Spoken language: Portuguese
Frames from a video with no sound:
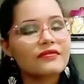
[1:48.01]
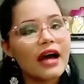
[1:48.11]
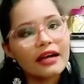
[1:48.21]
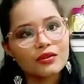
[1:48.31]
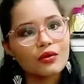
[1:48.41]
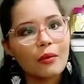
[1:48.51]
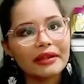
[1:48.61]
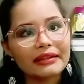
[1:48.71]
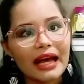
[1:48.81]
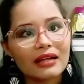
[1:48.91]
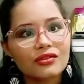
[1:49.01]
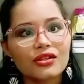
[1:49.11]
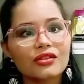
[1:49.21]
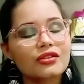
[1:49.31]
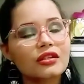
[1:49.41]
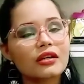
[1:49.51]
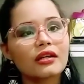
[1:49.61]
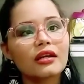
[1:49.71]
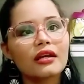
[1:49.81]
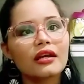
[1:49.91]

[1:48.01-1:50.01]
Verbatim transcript: vários comentários, gente, que